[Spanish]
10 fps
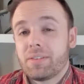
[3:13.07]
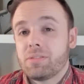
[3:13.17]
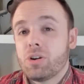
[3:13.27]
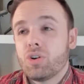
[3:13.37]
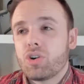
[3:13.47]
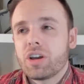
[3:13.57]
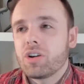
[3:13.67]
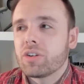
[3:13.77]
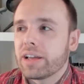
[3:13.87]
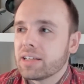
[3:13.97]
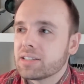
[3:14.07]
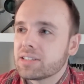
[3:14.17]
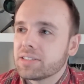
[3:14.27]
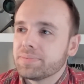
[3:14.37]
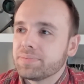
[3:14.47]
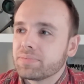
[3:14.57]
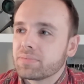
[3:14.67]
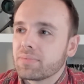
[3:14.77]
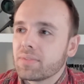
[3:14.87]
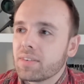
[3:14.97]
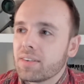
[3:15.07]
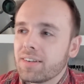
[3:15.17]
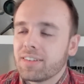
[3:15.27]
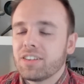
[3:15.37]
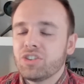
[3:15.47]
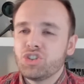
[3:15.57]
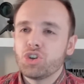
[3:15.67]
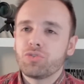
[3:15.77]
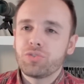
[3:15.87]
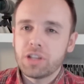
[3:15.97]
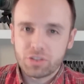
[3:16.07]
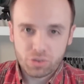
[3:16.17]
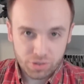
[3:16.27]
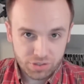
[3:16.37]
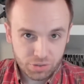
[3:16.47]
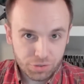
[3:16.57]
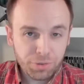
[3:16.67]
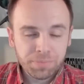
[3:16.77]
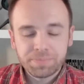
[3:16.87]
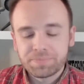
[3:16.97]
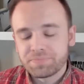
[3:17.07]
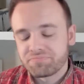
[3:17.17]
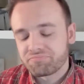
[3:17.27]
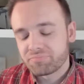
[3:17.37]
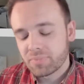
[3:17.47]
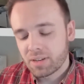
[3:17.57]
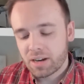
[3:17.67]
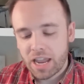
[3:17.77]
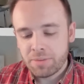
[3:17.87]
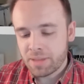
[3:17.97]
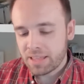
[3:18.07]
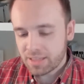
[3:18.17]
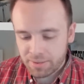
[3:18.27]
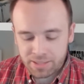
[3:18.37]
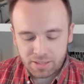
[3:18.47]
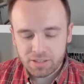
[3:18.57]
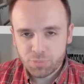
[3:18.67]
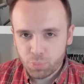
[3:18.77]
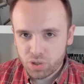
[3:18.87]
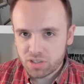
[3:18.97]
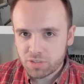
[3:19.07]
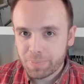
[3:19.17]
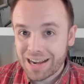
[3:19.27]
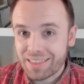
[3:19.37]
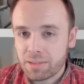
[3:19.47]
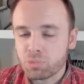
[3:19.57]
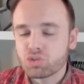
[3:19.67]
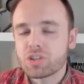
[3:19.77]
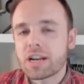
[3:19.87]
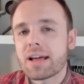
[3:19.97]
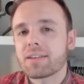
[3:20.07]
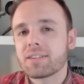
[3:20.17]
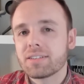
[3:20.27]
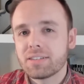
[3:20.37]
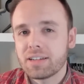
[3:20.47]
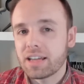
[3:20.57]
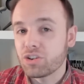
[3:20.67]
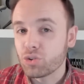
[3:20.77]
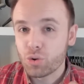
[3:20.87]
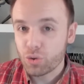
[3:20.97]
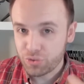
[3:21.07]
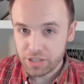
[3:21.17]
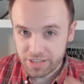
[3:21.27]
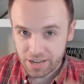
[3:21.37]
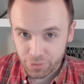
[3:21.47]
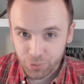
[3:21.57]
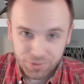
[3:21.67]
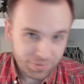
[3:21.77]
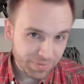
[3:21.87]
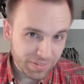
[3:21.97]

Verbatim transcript: lo lógico que es, yo filtro esto, ¿no? E inmediatamente después, para demostrar que yo no lo he filtrado,